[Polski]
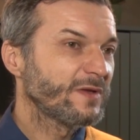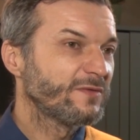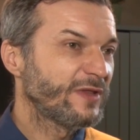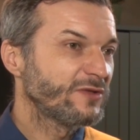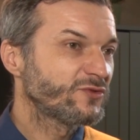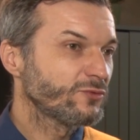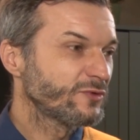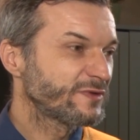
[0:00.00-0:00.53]

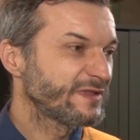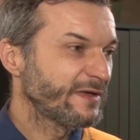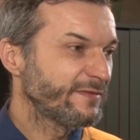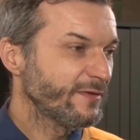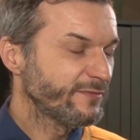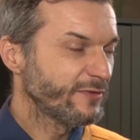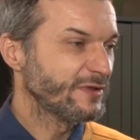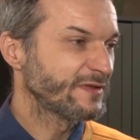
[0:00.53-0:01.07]
wręcz
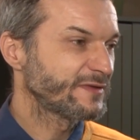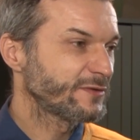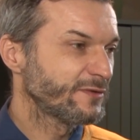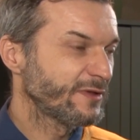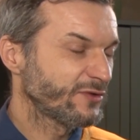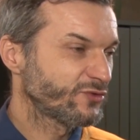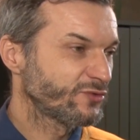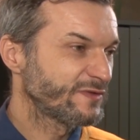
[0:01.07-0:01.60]
ustawowo jest
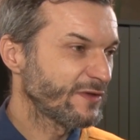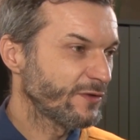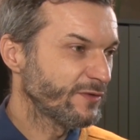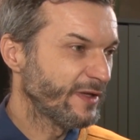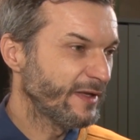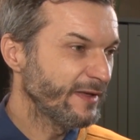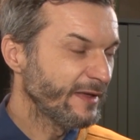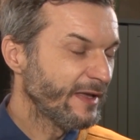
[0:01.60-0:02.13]
to
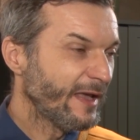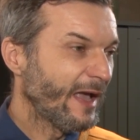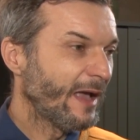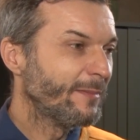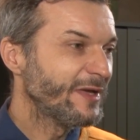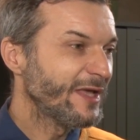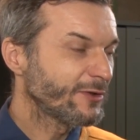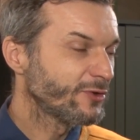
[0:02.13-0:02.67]
narzucone,
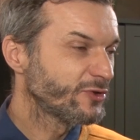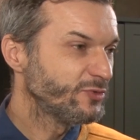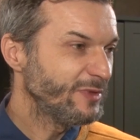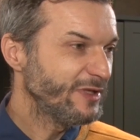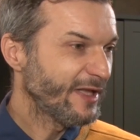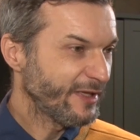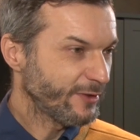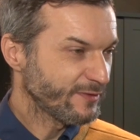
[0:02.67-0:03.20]
a my jako
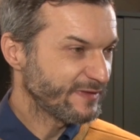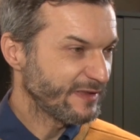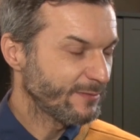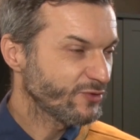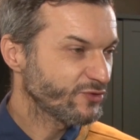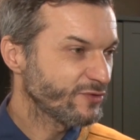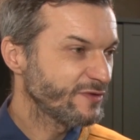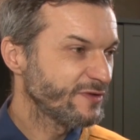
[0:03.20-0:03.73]
gmina, jako
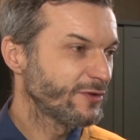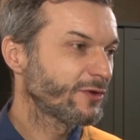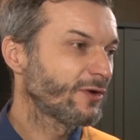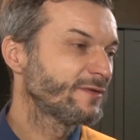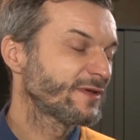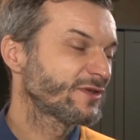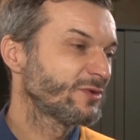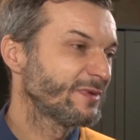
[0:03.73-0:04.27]
samorząd nie do
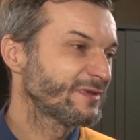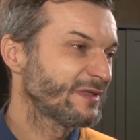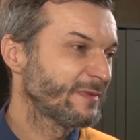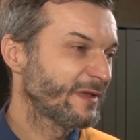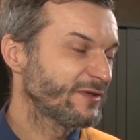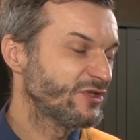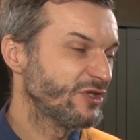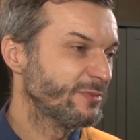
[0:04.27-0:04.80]
końca sobie z tym
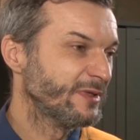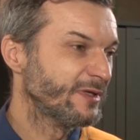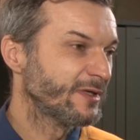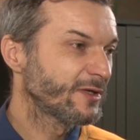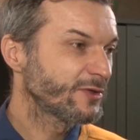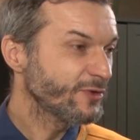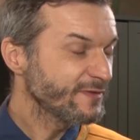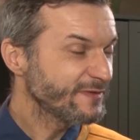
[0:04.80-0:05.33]
radzimy.
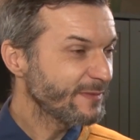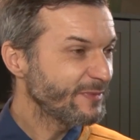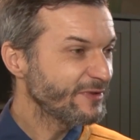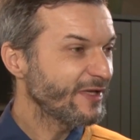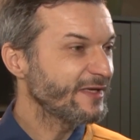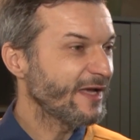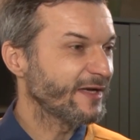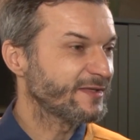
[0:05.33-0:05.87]
Ktoś
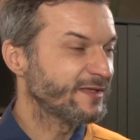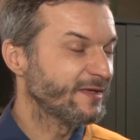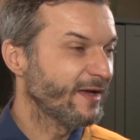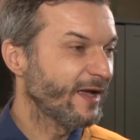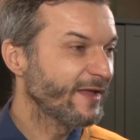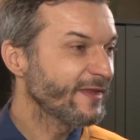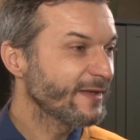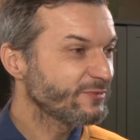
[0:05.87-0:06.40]
zapyta jakie,
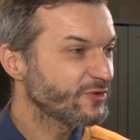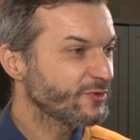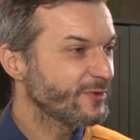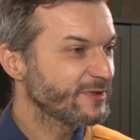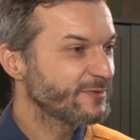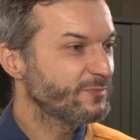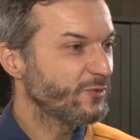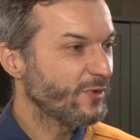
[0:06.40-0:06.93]
a na
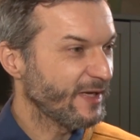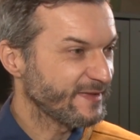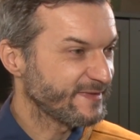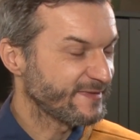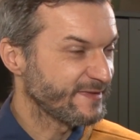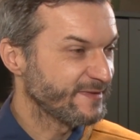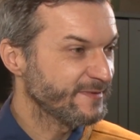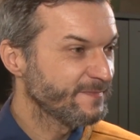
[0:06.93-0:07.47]
przykład
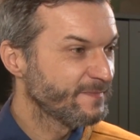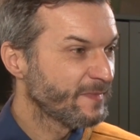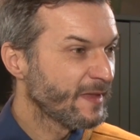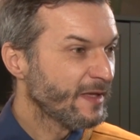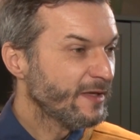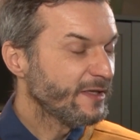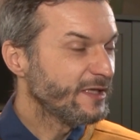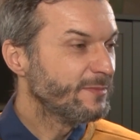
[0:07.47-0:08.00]
płazy
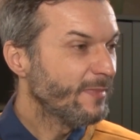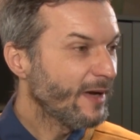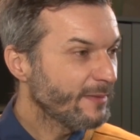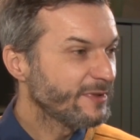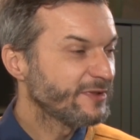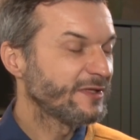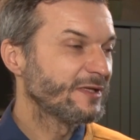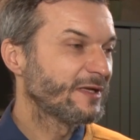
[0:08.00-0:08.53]
i
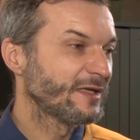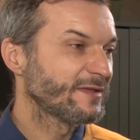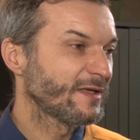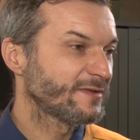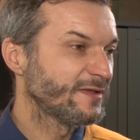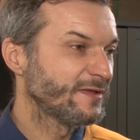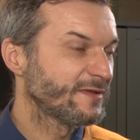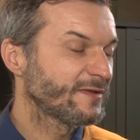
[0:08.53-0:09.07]
mamy kilka
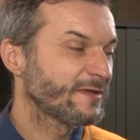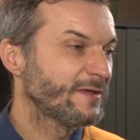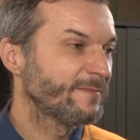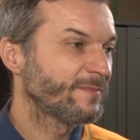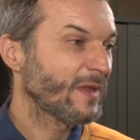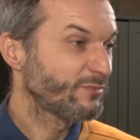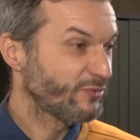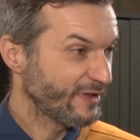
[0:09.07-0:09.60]
takich
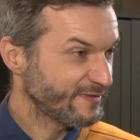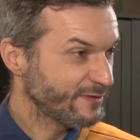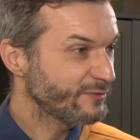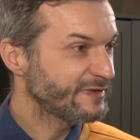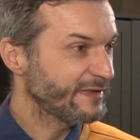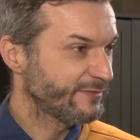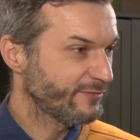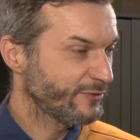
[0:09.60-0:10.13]
płazy
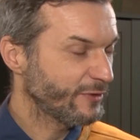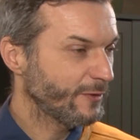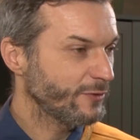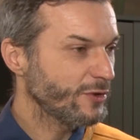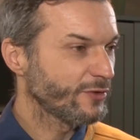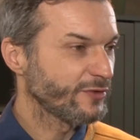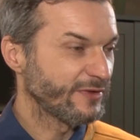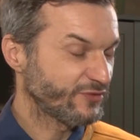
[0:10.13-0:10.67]
ustawowo
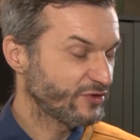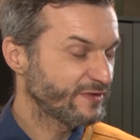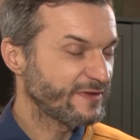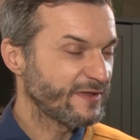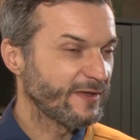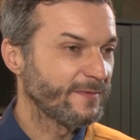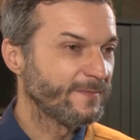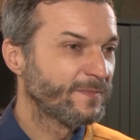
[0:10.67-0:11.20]
chronione,
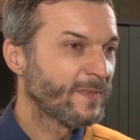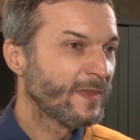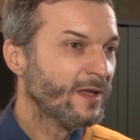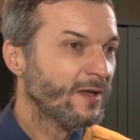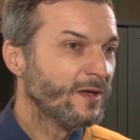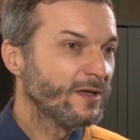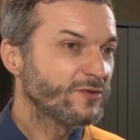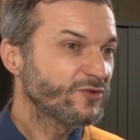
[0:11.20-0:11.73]
wszystkie,
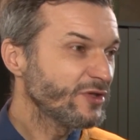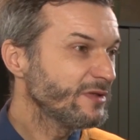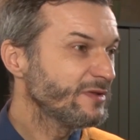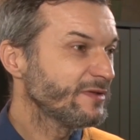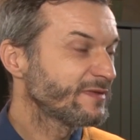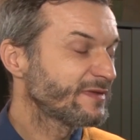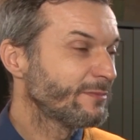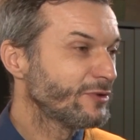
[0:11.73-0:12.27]
e,
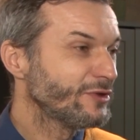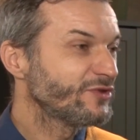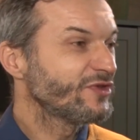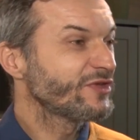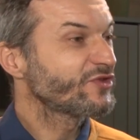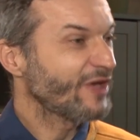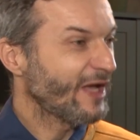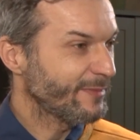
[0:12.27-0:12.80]
czyli
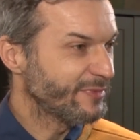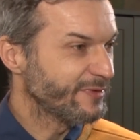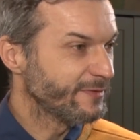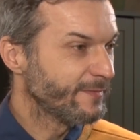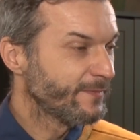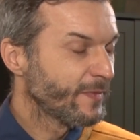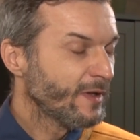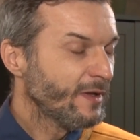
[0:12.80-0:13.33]
symboliczne żaby,
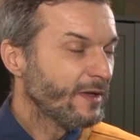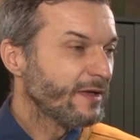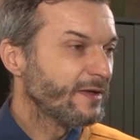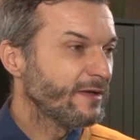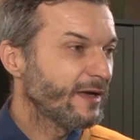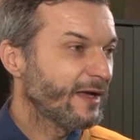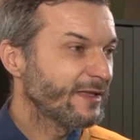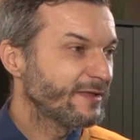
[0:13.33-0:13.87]

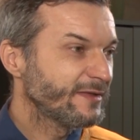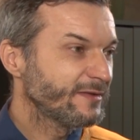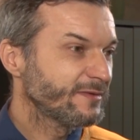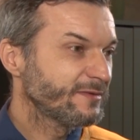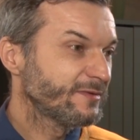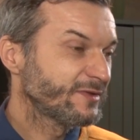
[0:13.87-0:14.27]
e, ale